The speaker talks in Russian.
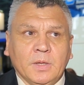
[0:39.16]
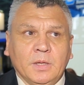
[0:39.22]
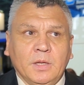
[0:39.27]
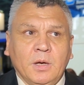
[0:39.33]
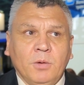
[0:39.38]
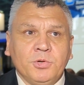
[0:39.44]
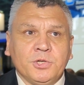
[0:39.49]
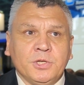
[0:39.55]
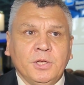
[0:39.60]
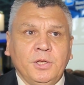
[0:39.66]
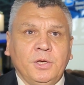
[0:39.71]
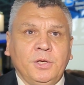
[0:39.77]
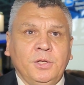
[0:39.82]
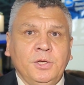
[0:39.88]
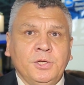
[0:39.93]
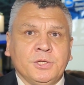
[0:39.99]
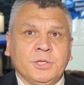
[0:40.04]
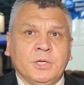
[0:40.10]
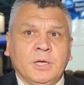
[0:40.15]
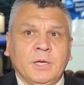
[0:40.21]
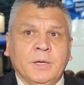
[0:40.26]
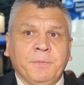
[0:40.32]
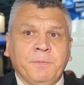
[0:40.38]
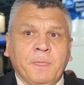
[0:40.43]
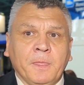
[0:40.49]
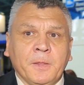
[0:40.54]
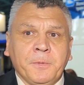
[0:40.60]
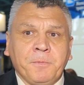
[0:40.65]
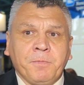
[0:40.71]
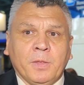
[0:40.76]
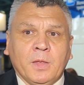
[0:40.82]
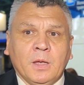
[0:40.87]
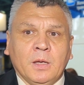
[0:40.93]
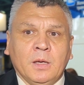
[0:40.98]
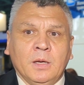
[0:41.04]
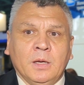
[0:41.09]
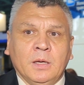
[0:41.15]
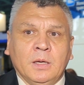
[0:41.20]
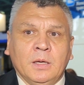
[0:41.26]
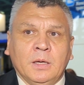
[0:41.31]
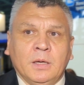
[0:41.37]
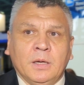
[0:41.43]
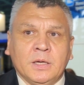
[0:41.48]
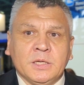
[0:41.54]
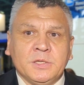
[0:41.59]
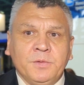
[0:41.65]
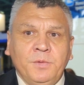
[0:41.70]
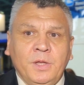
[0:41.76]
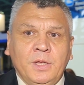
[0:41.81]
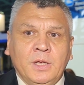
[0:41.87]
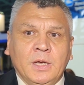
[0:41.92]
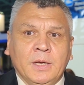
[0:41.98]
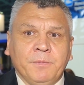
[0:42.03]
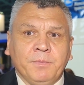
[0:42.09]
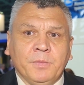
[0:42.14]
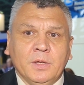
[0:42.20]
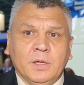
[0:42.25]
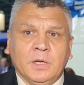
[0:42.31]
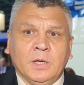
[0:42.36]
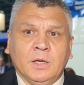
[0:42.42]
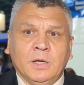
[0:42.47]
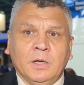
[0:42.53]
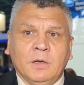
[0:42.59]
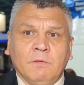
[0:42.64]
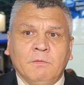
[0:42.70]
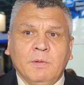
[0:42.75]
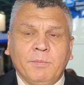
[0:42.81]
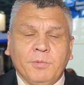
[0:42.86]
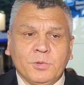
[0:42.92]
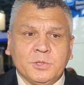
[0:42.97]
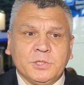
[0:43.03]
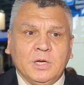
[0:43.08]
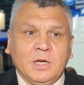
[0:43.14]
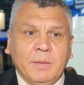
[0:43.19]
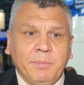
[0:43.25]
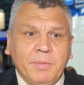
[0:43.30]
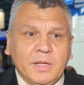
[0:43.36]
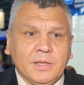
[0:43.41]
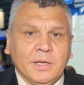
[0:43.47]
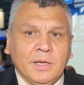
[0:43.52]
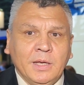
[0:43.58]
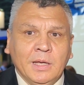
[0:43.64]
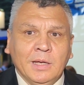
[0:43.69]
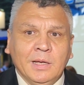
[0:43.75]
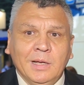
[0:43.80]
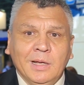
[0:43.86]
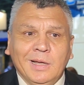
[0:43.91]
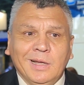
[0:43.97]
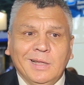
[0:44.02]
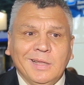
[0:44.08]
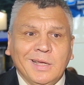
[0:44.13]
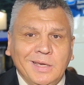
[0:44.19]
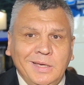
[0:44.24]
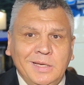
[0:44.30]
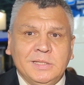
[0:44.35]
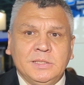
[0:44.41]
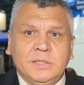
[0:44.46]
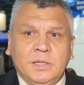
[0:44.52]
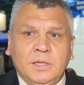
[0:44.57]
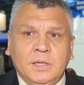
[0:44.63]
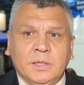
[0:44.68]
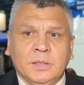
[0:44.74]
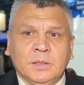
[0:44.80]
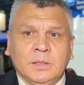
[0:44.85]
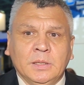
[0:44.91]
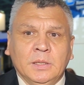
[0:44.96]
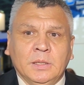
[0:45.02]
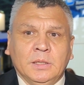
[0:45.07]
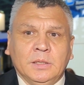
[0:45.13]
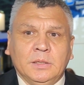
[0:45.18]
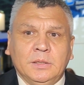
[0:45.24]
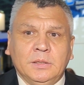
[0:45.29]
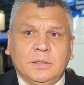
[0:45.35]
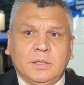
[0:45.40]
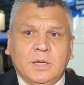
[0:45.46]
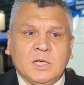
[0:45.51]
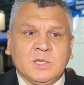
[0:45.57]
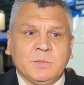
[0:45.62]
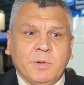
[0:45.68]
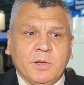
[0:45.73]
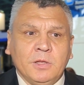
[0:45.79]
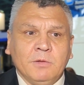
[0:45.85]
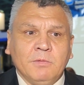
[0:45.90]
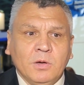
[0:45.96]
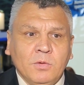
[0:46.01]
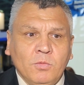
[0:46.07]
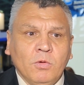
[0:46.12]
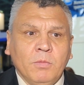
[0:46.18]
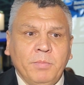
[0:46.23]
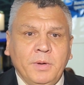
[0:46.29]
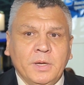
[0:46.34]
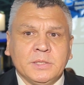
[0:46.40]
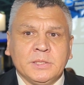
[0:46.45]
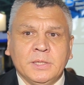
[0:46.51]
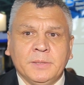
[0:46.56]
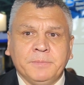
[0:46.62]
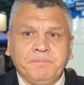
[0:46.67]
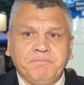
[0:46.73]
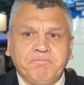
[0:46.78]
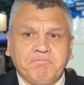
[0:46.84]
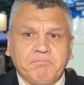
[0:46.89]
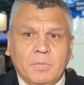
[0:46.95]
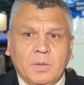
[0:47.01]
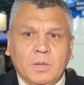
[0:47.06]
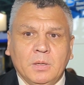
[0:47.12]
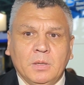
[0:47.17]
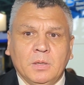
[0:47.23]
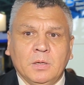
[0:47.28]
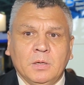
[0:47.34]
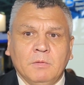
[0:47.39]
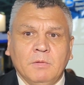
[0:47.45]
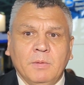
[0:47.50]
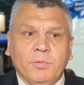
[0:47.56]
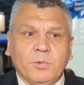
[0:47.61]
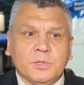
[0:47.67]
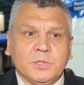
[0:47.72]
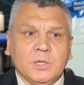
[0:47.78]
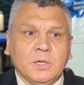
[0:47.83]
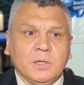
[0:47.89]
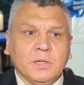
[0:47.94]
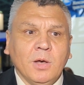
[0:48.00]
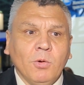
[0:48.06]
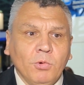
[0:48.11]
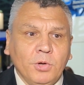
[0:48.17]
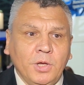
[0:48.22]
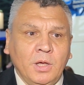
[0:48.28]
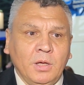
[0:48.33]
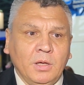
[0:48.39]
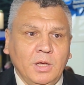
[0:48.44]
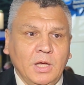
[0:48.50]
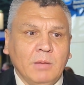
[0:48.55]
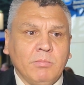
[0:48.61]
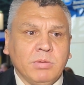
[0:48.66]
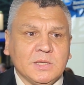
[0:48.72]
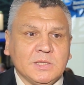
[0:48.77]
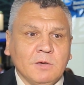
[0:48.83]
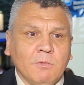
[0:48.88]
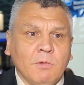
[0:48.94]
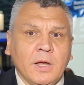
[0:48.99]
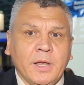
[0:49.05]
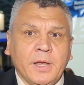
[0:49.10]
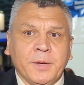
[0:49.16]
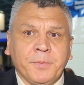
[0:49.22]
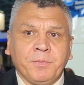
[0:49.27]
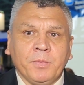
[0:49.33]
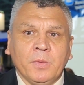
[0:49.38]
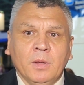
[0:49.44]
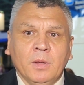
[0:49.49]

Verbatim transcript: научно-техническое развитие в вопросах, опять-таки, логистики, транспортного комплекса, э, в вопросах науки и образования.